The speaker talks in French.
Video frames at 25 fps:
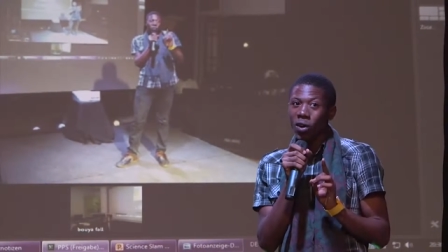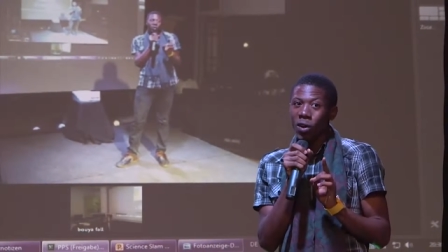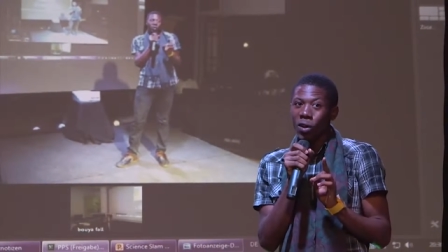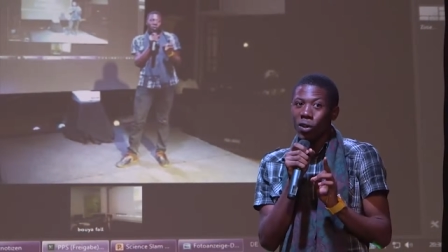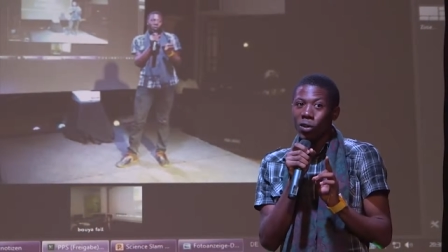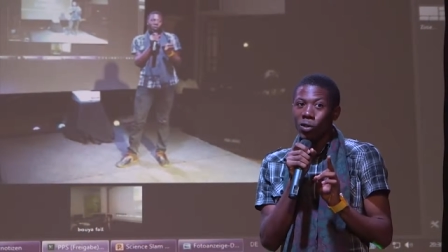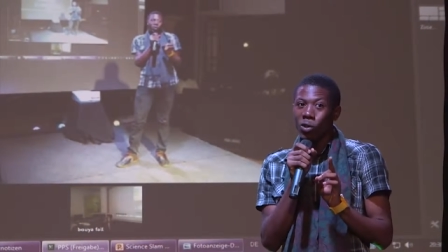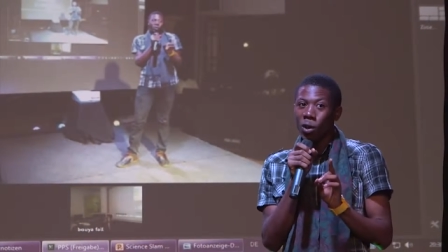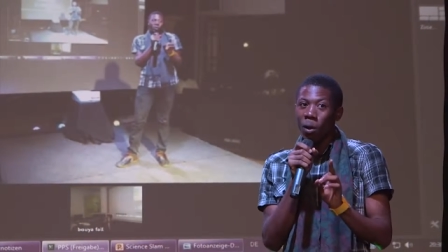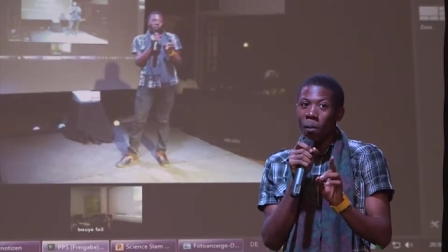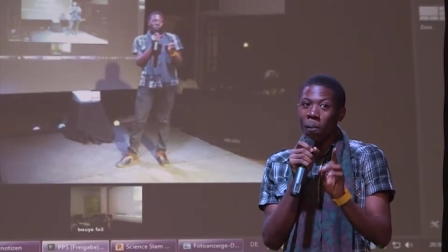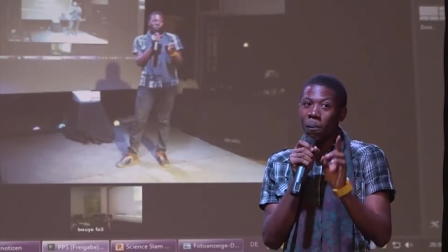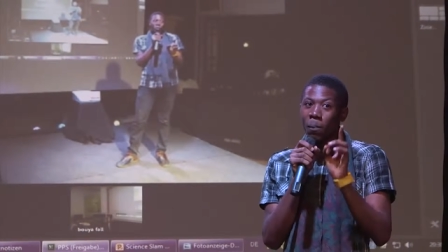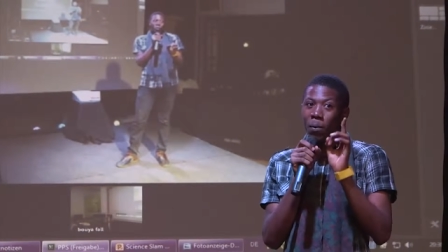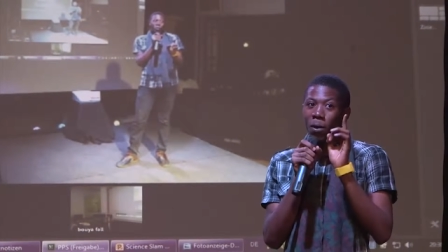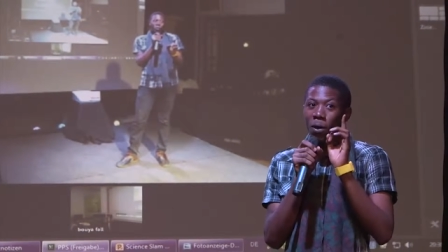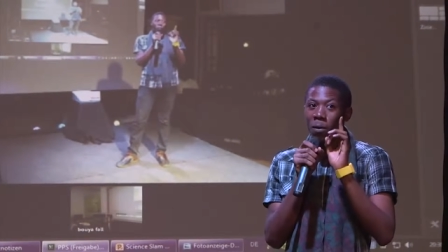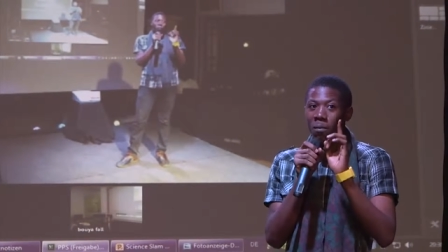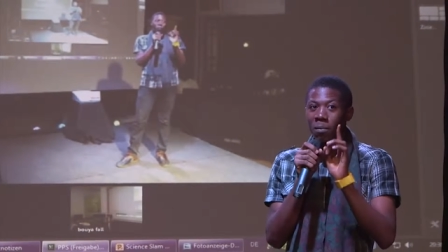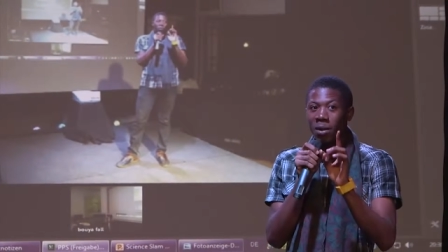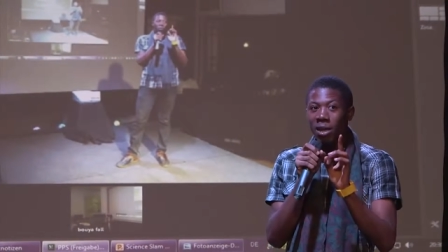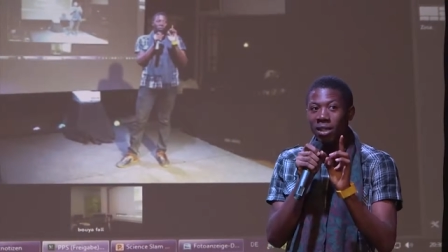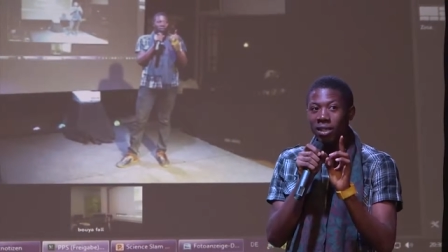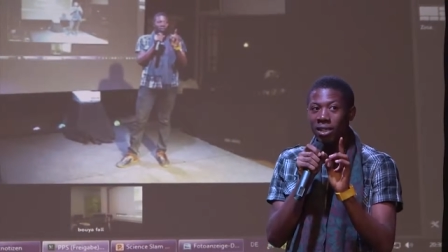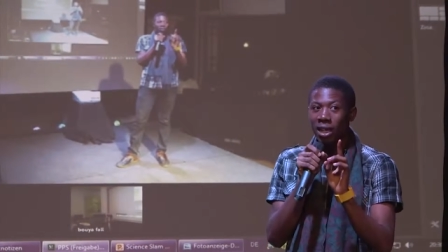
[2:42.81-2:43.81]
son
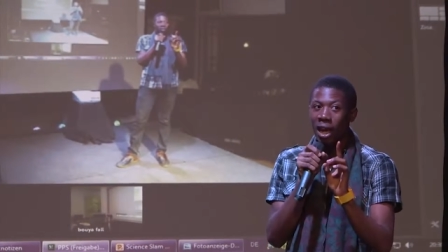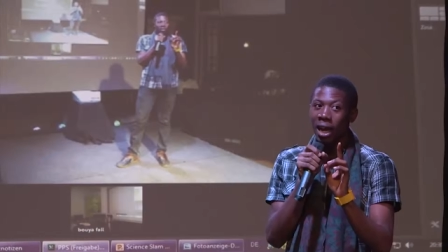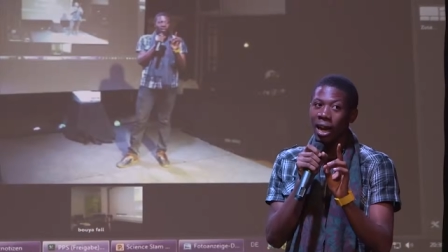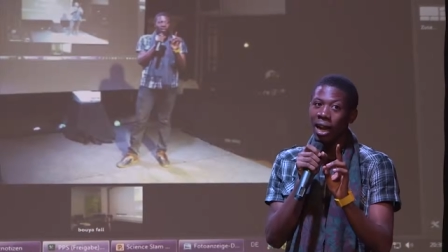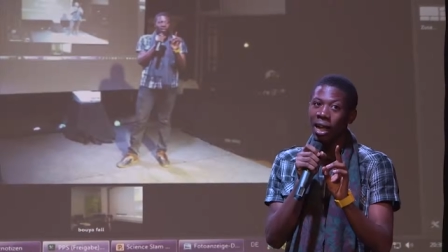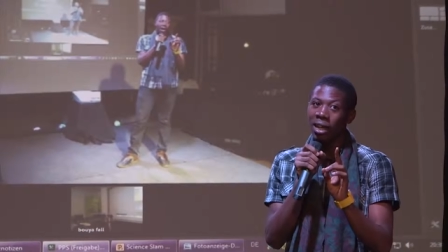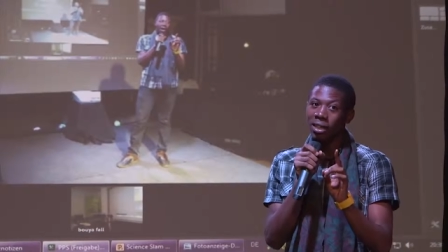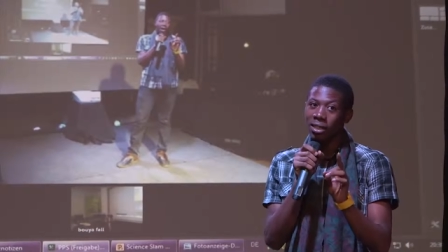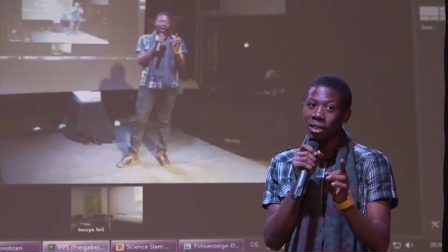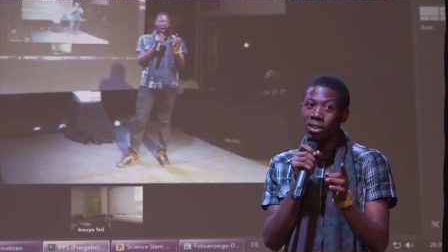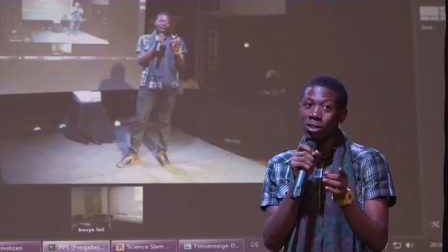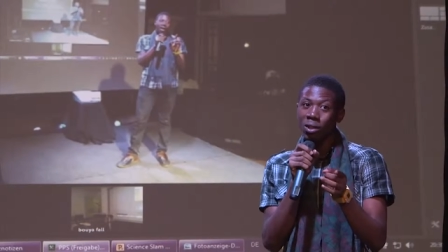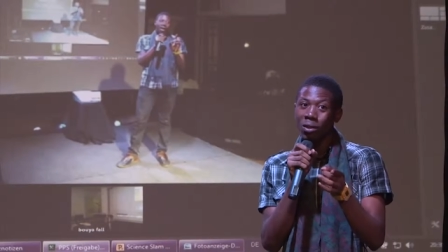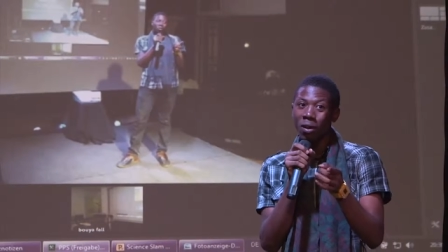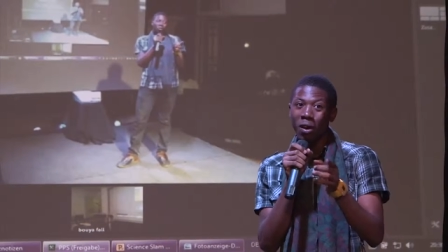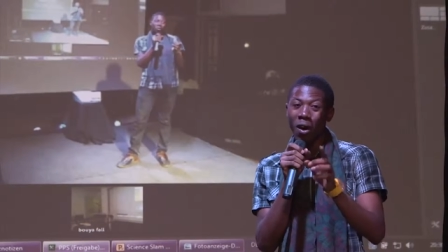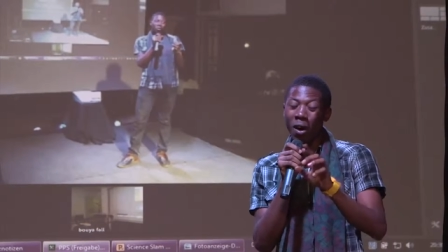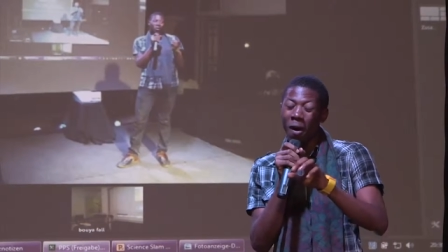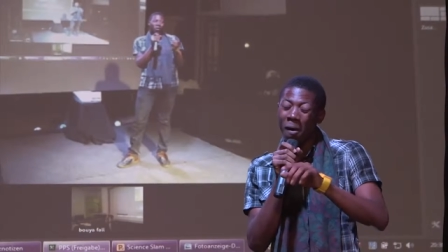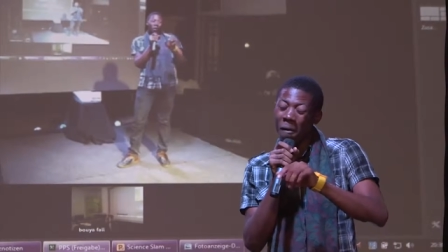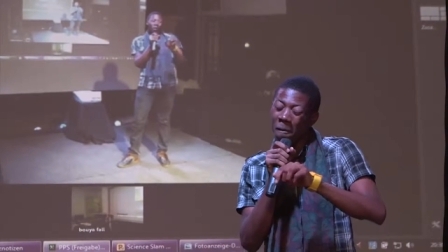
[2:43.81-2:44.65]
premier salaire, on